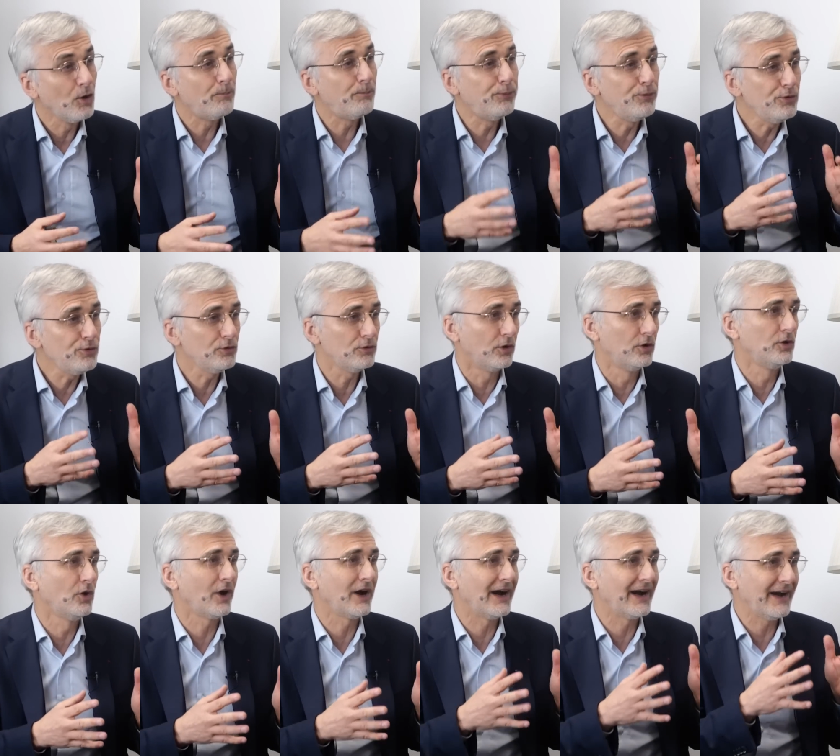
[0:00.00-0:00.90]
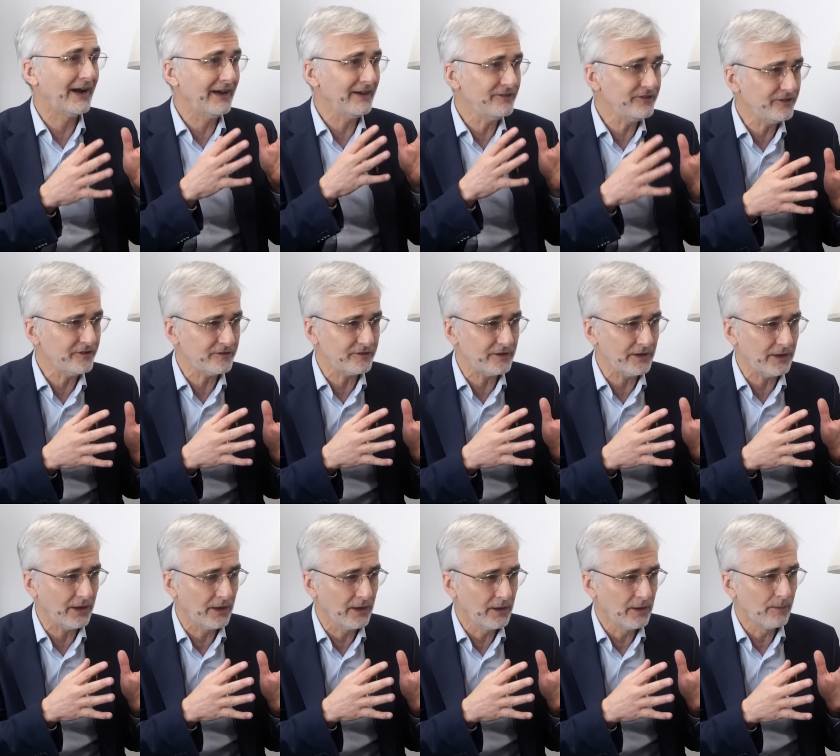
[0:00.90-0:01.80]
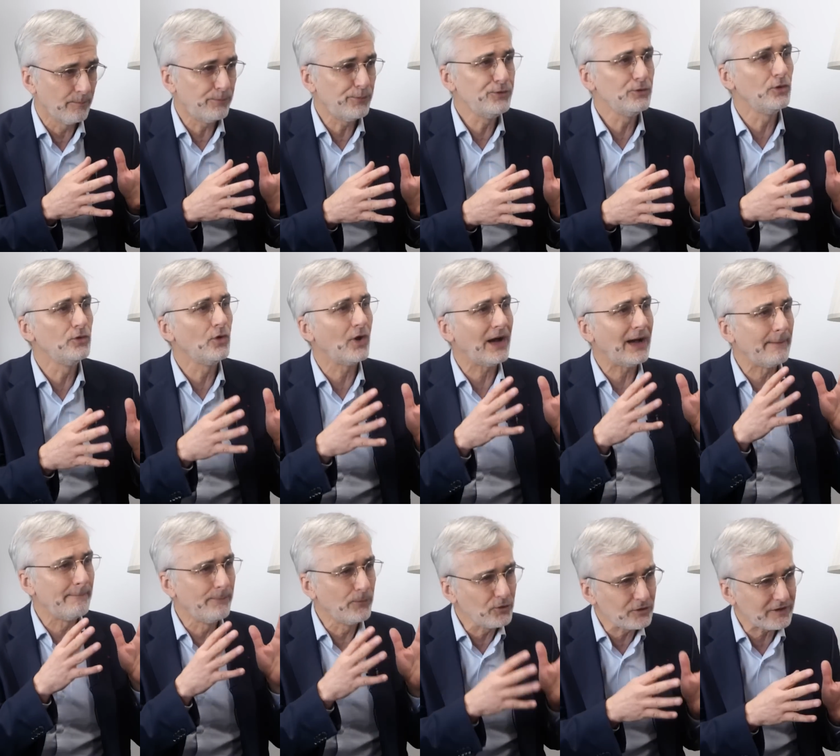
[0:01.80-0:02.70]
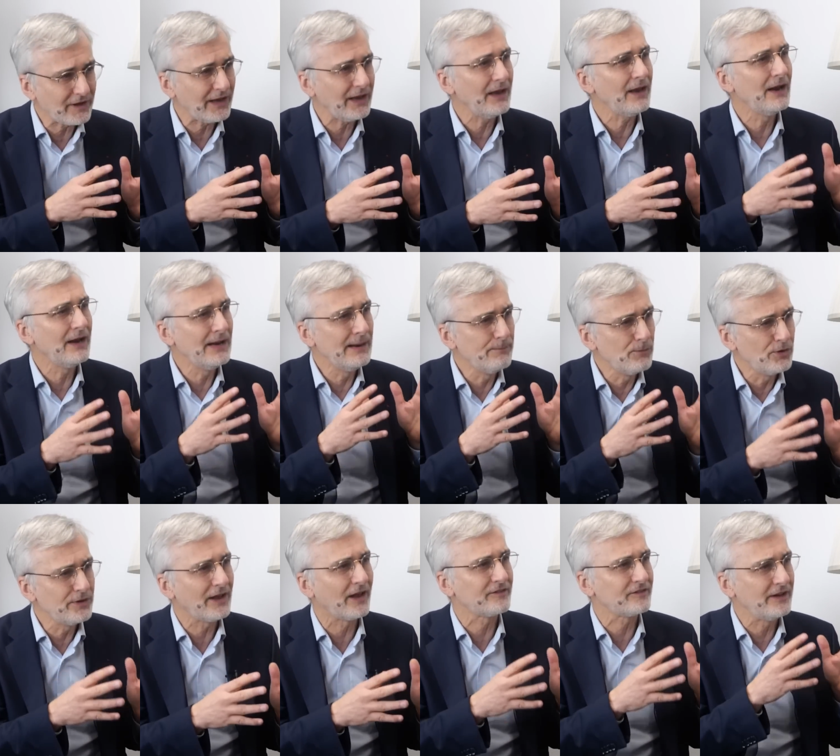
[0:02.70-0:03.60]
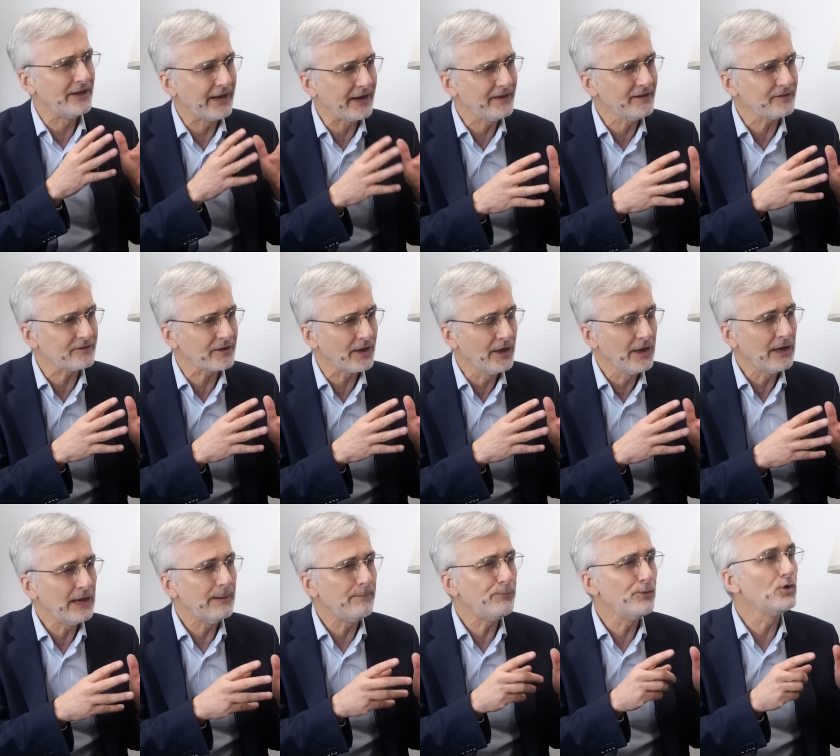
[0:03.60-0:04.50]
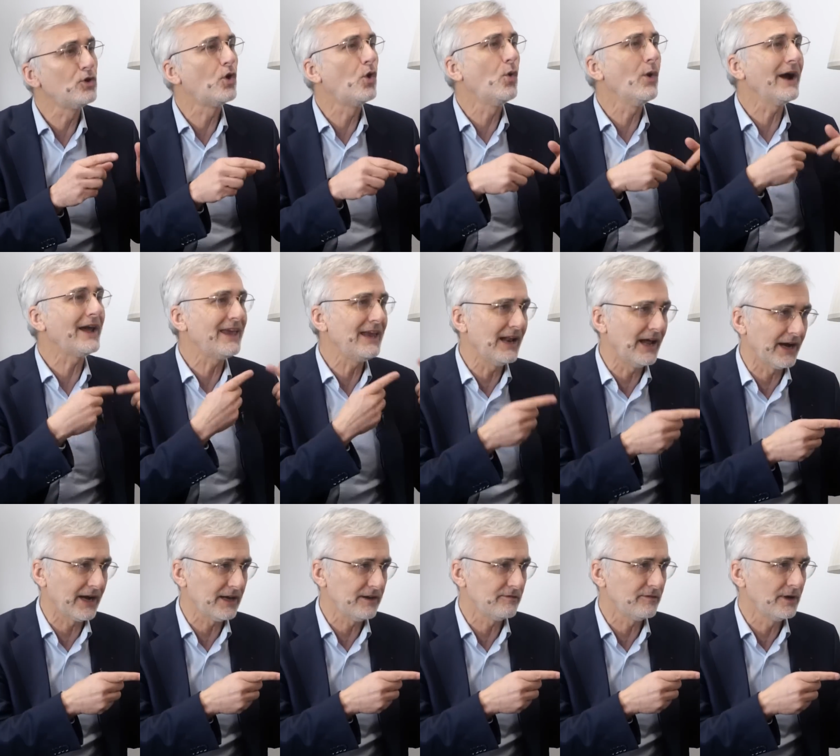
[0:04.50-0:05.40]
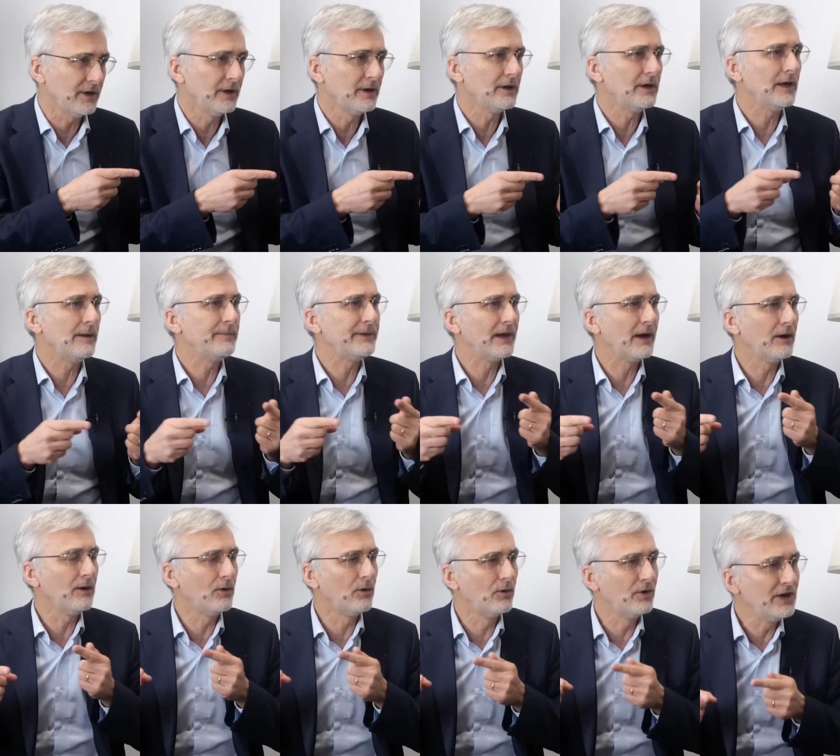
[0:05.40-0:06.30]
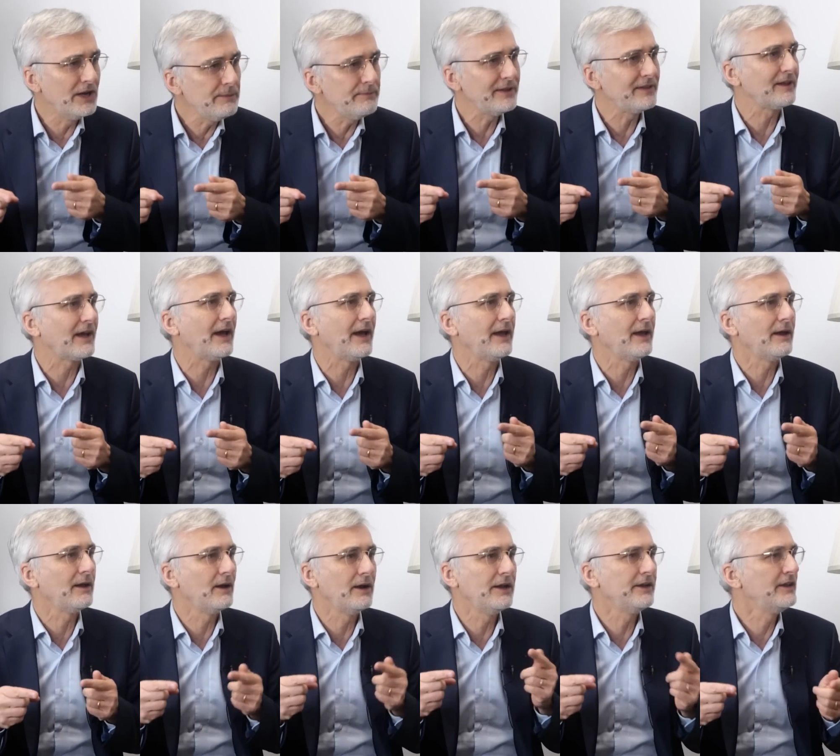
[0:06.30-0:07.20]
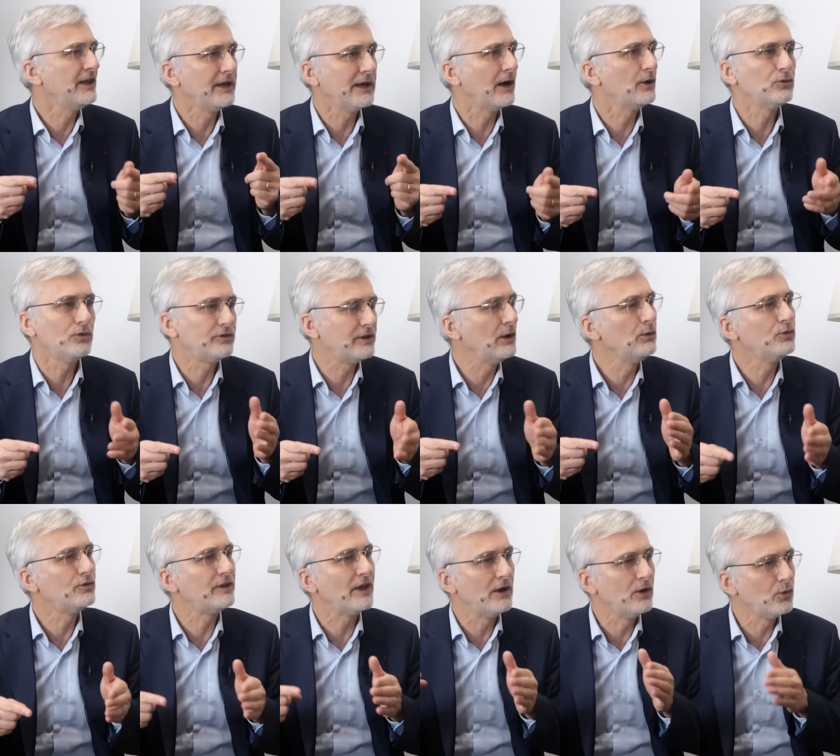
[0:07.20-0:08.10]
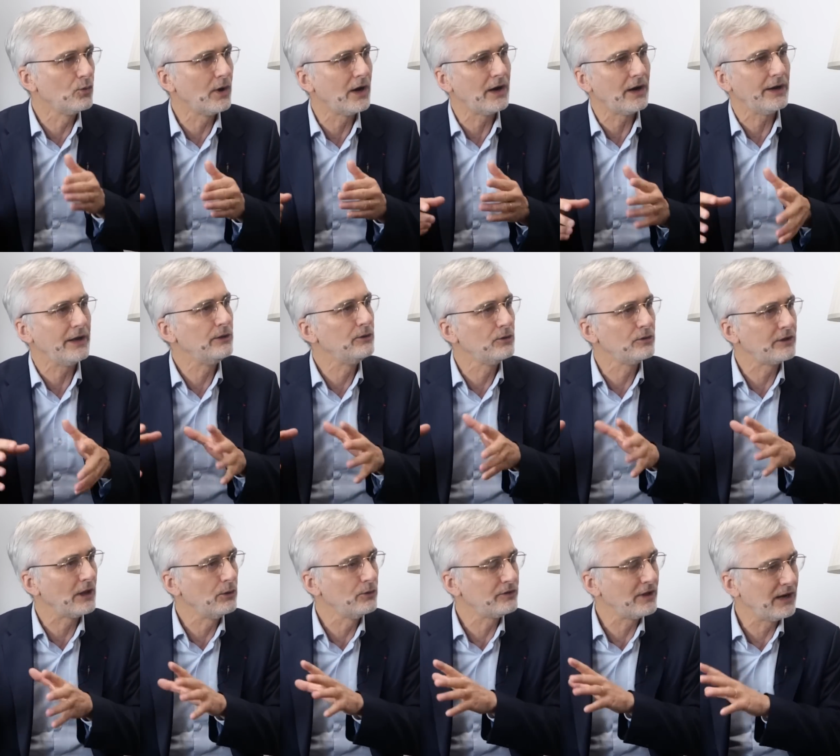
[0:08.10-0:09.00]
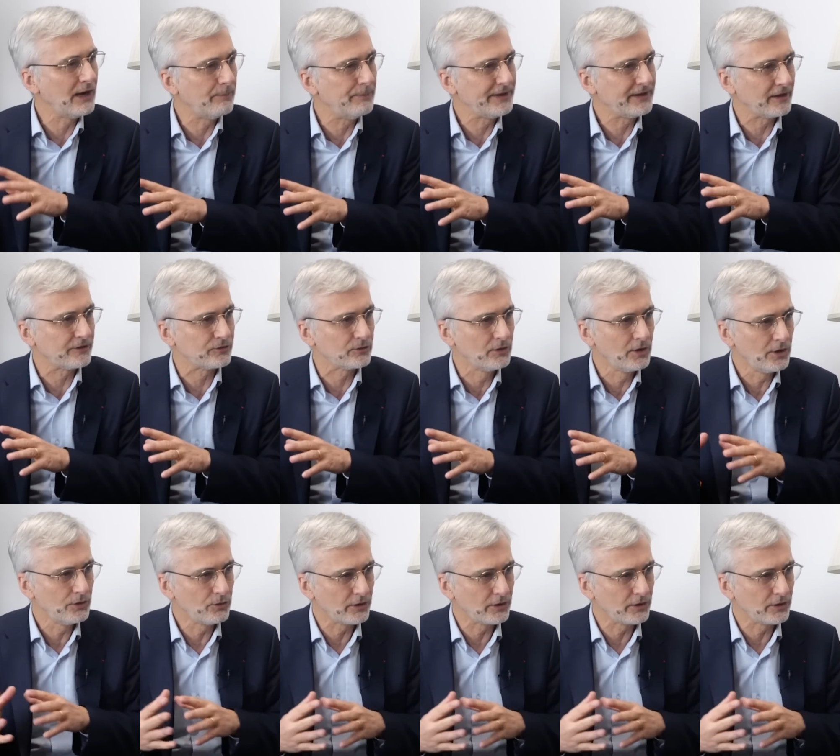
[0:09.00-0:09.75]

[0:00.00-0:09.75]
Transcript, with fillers: Plus on aura résisté plus on aura montré les menaces, les risques, et plus quoi qu'il arrive, eh bien, on limiterait les dégâts de telle ou telle loi et de telle ou telle application.